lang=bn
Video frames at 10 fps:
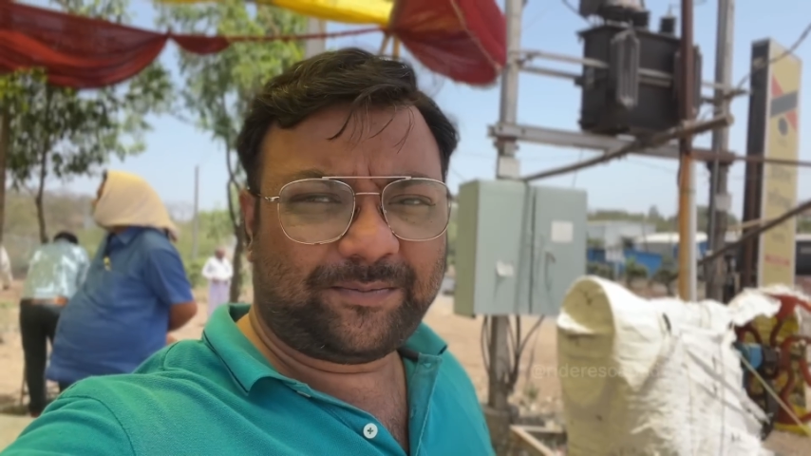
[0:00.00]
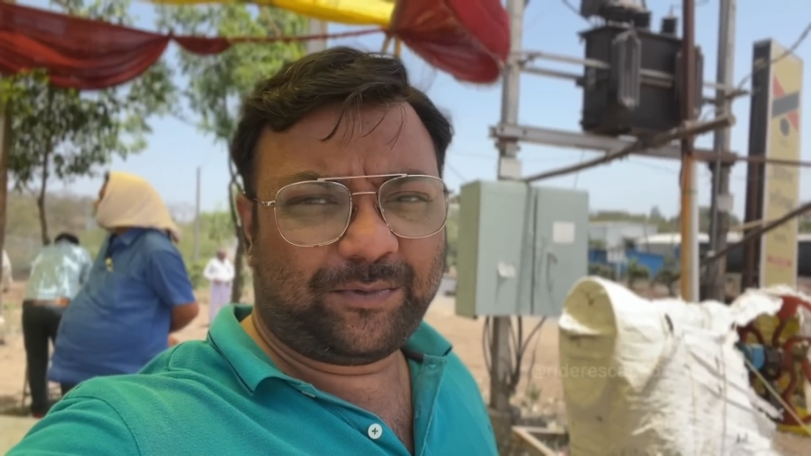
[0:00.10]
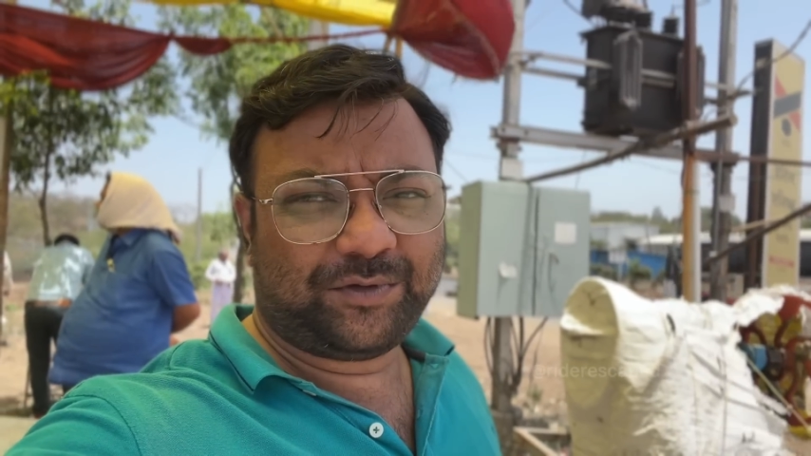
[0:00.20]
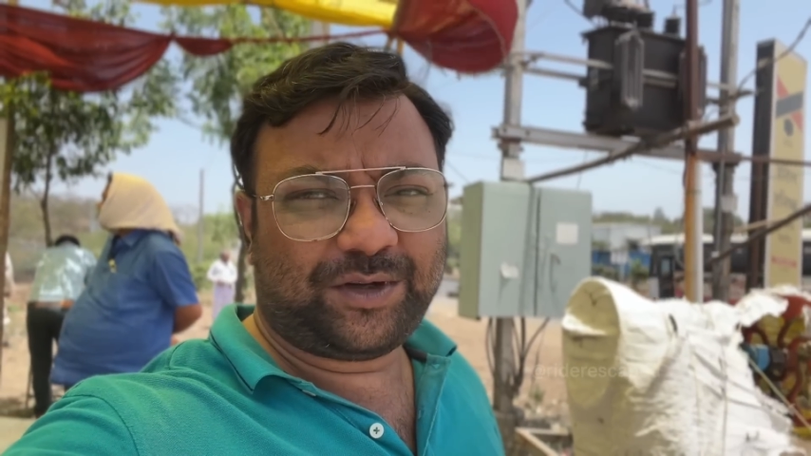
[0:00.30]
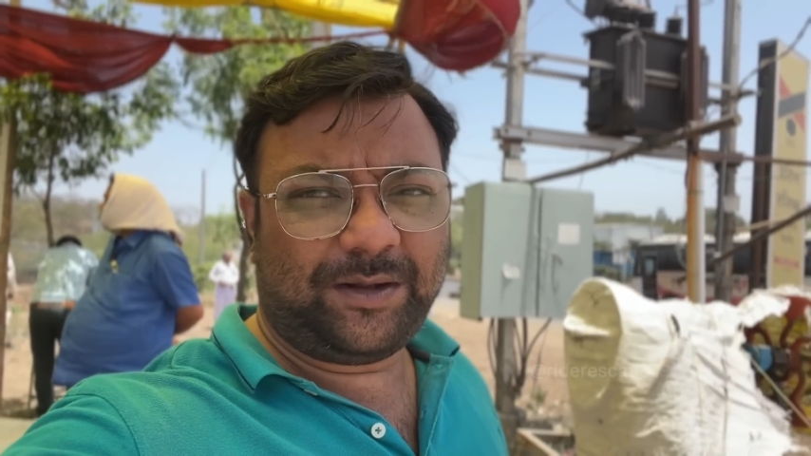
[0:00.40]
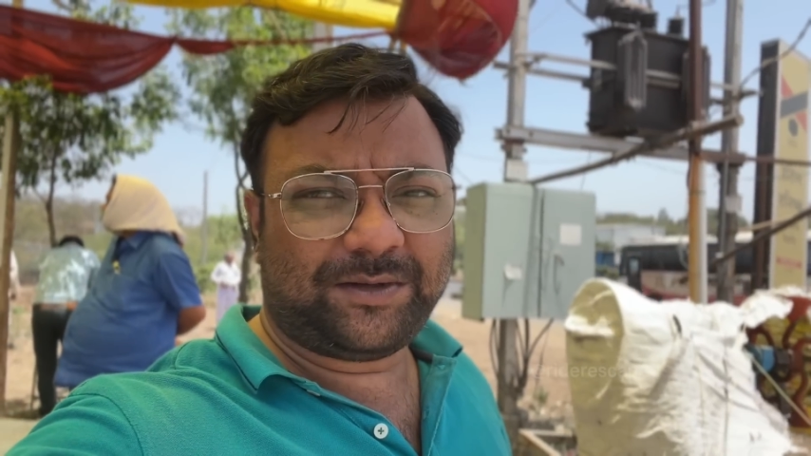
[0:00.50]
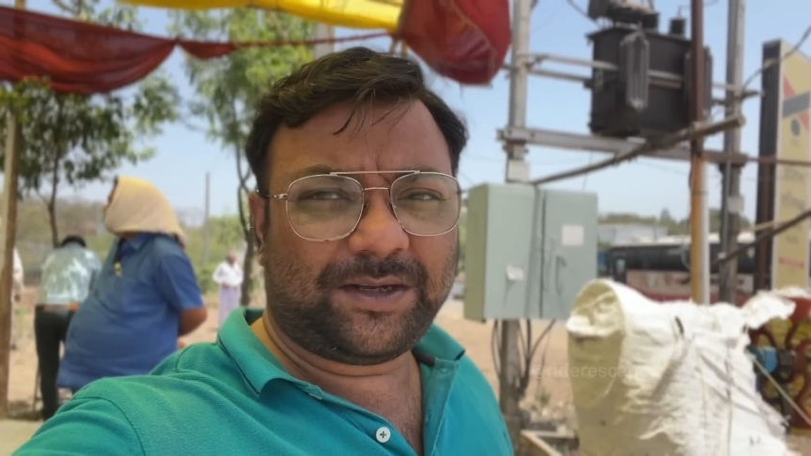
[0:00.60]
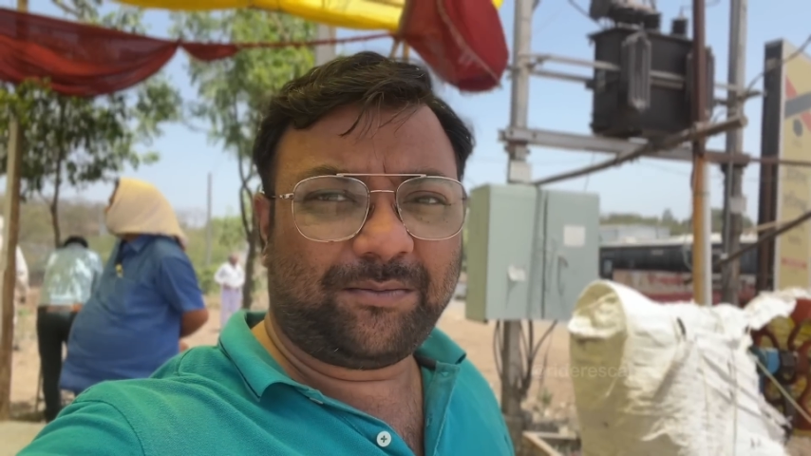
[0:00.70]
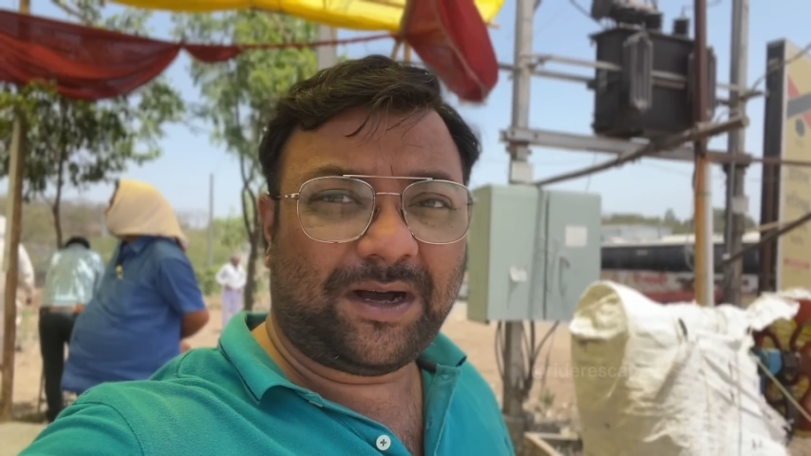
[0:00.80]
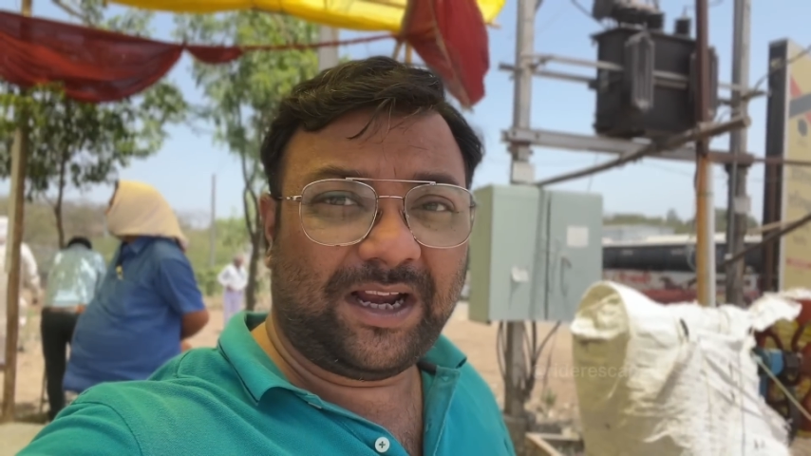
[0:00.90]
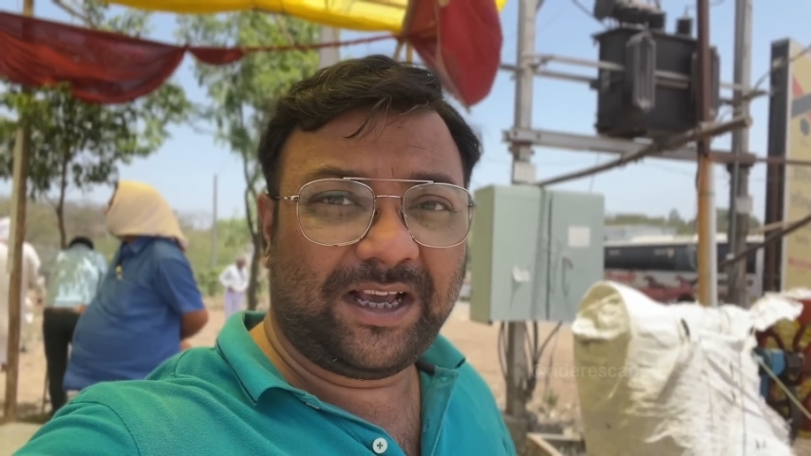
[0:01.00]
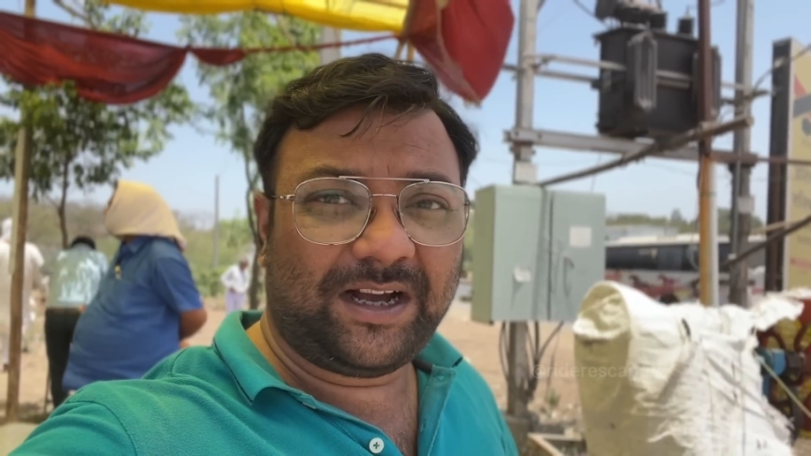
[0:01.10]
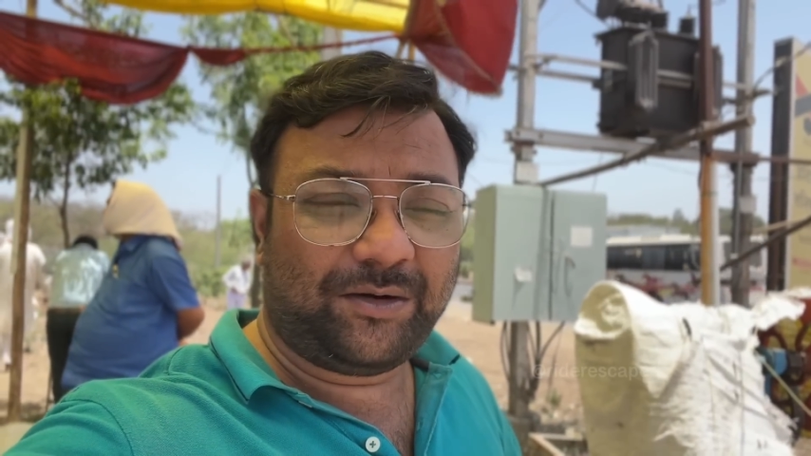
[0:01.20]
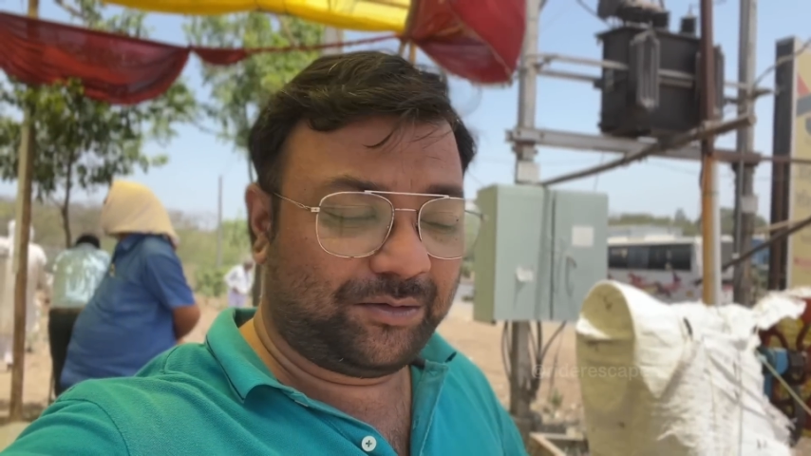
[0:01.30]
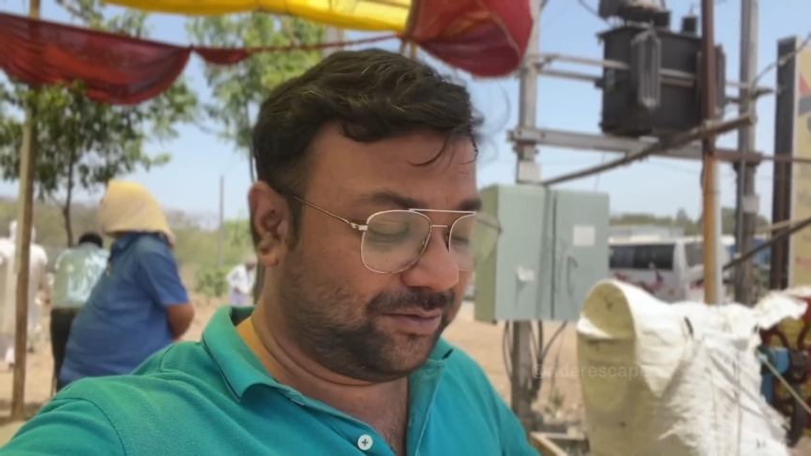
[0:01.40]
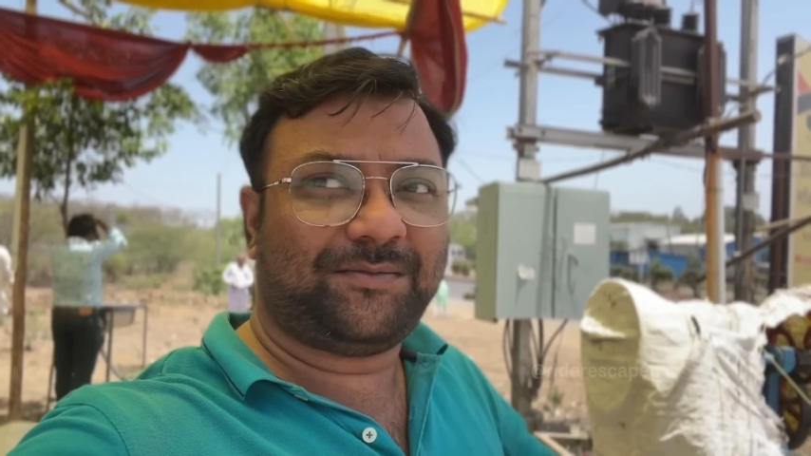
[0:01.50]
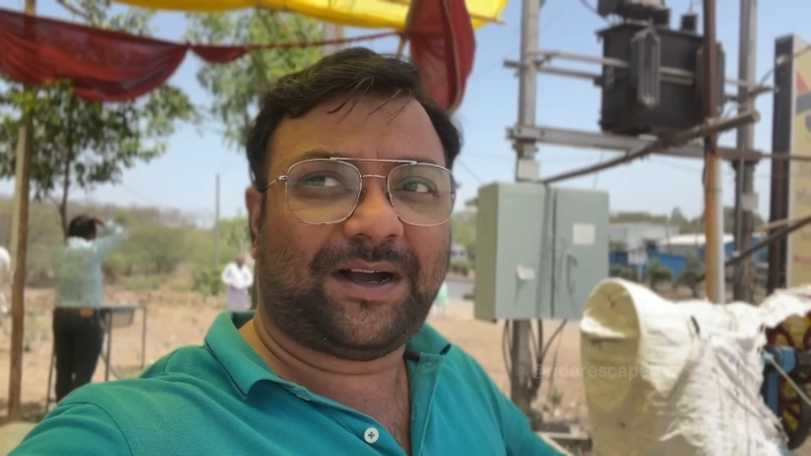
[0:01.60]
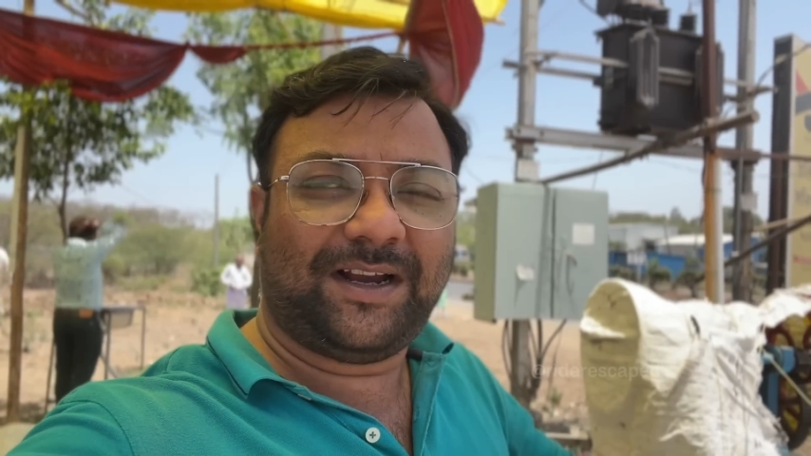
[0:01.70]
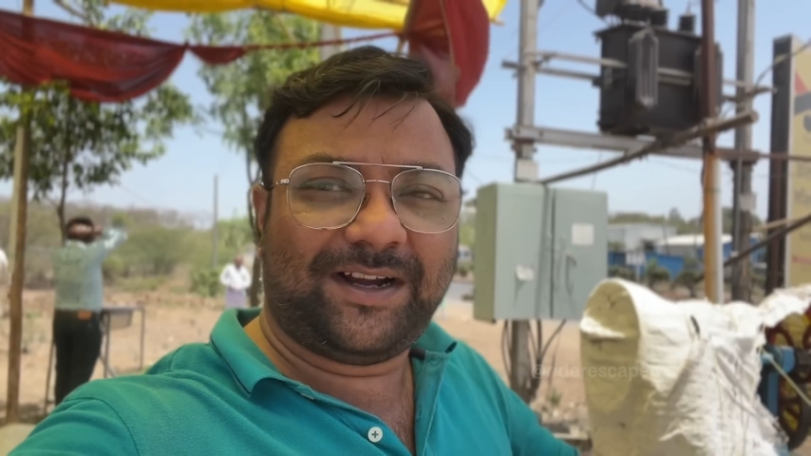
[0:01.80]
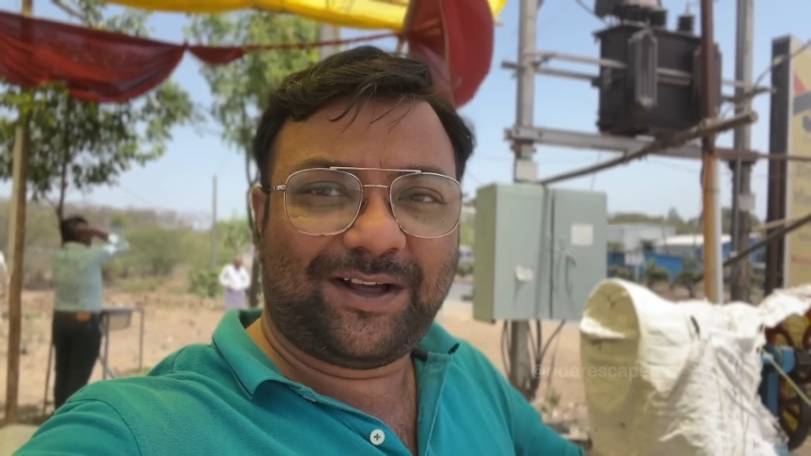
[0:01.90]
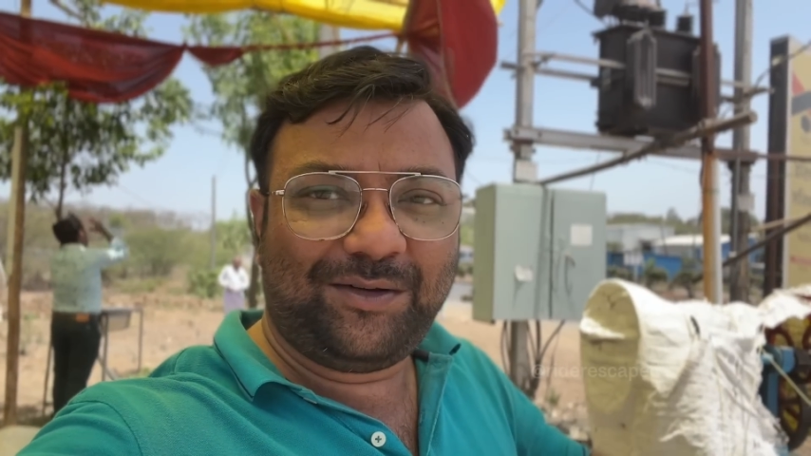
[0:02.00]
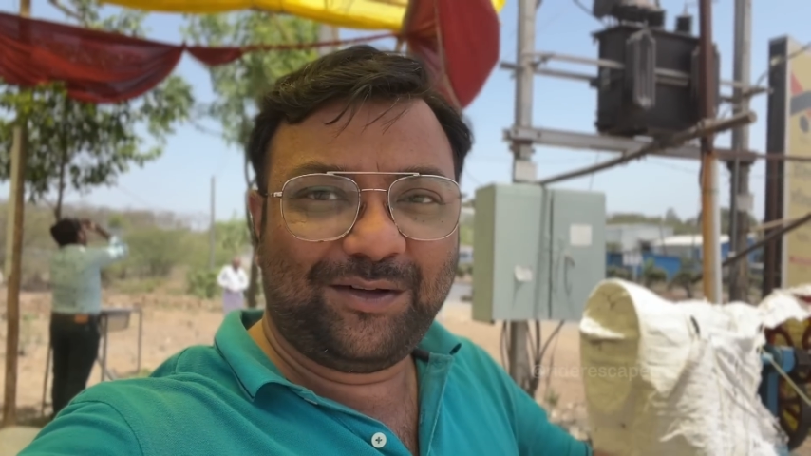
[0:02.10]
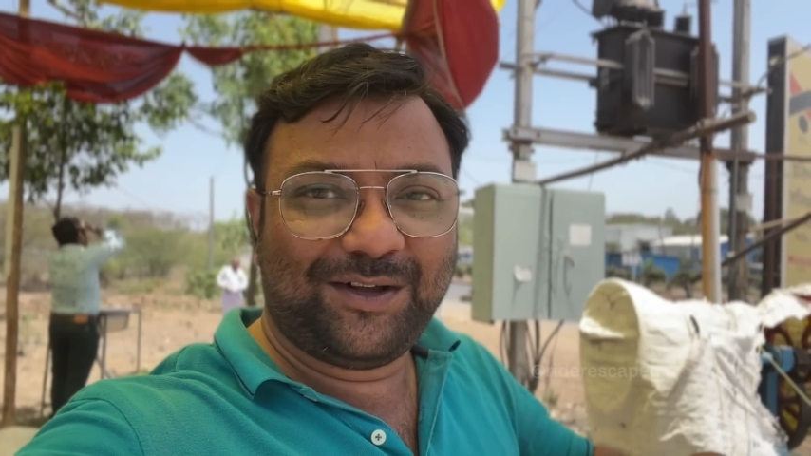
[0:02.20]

পৌঁছলাম হচ্ছে মালেগাঁও ভালেরাও